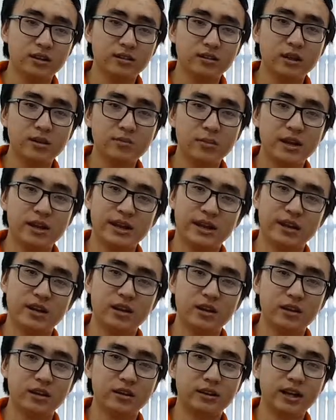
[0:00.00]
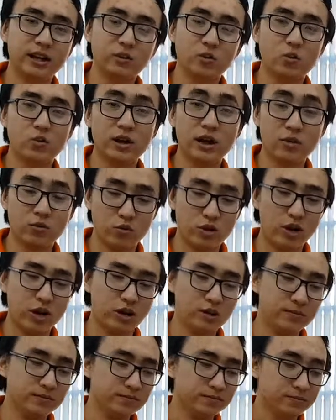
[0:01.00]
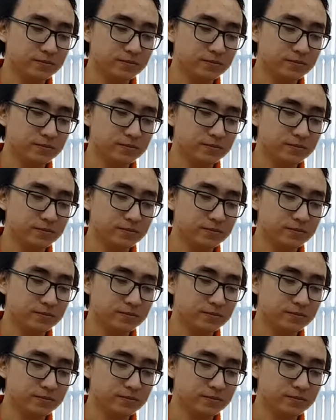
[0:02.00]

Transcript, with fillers: thiết bị này lên các tủ rắc của họ